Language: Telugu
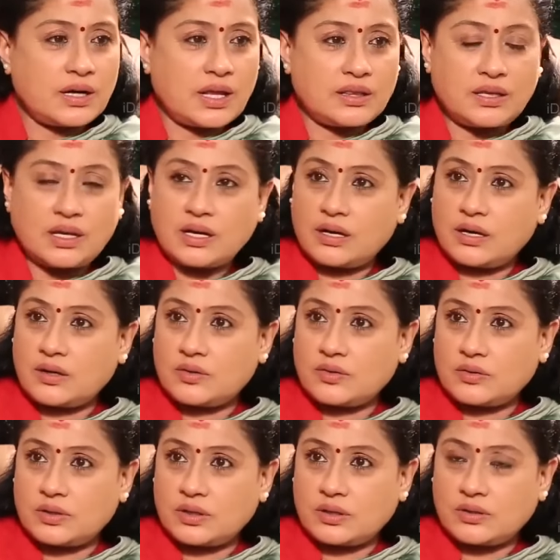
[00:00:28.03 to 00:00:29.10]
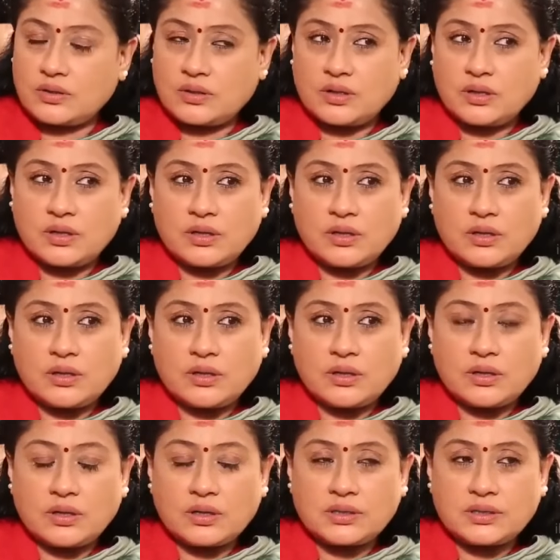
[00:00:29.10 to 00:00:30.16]
నంద్యాల అనుకుంటాను
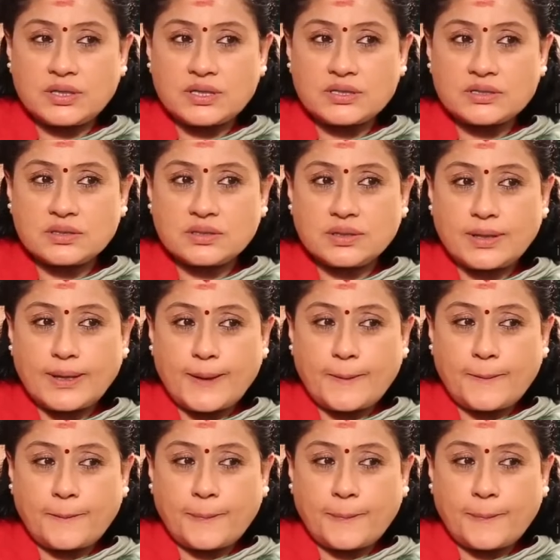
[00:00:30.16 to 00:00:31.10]
చేస్తుంటే